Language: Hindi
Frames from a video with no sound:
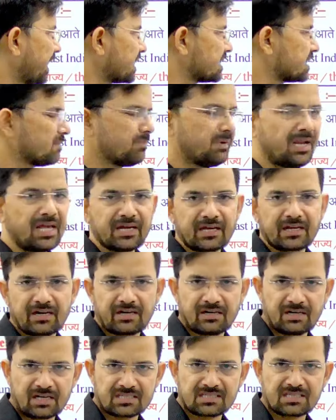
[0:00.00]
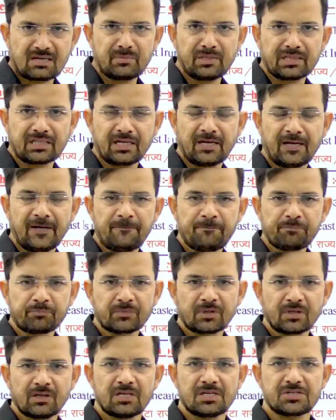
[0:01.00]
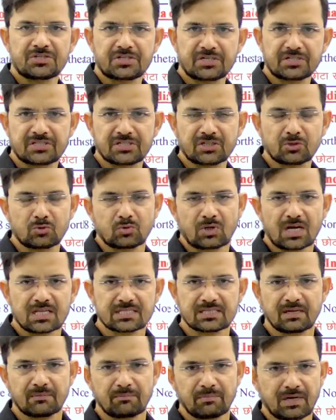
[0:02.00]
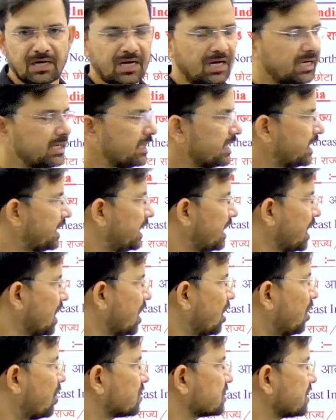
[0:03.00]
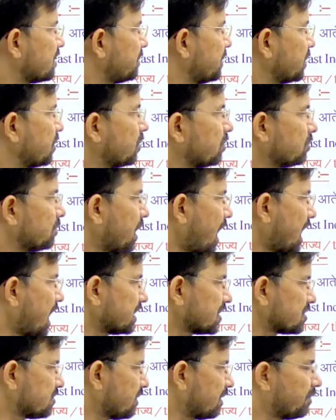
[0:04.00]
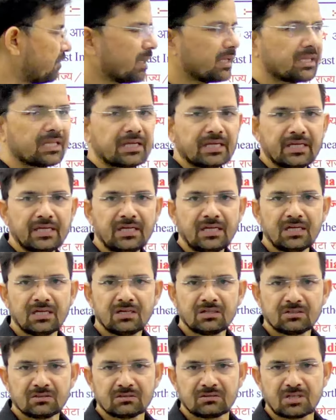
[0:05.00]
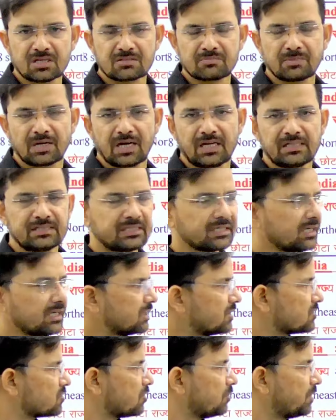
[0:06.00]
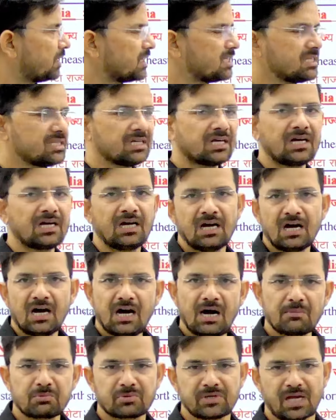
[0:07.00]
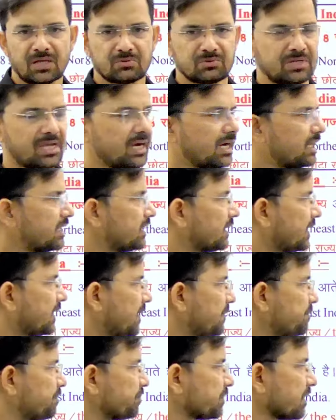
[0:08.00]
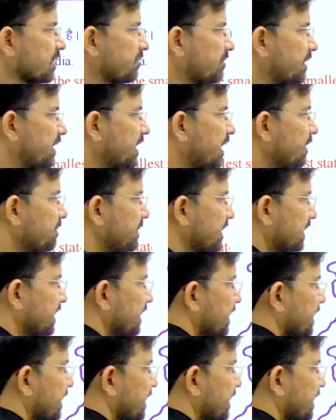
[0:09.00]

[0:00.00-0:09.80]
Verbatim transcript: ऐसे ब्लैंक नक्शा मिलता है स्टेशनरी की दुकान से आप मंगा लेंगे और सभी को आठ दस बार भर देंगे दस मंगा लीजिएगा दस को भर दीजिएगा आपको याद हो जाएगा ठीक है फिर यहाँ देखेंगे